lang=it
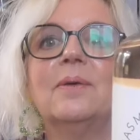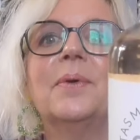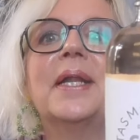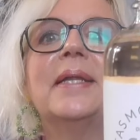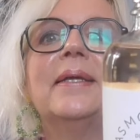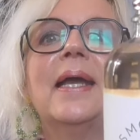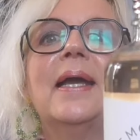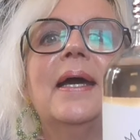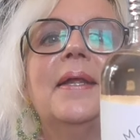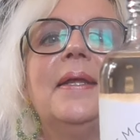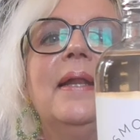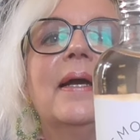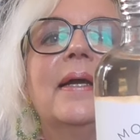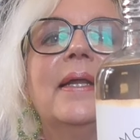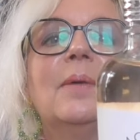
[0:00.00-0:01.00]
Guardate che
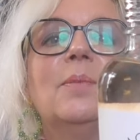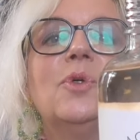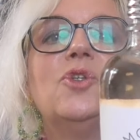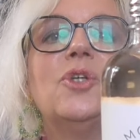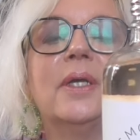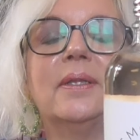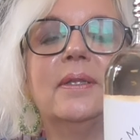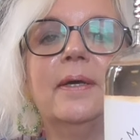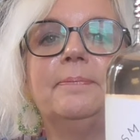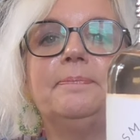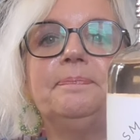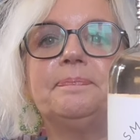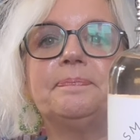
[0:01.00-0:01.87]
carina anche la boccetta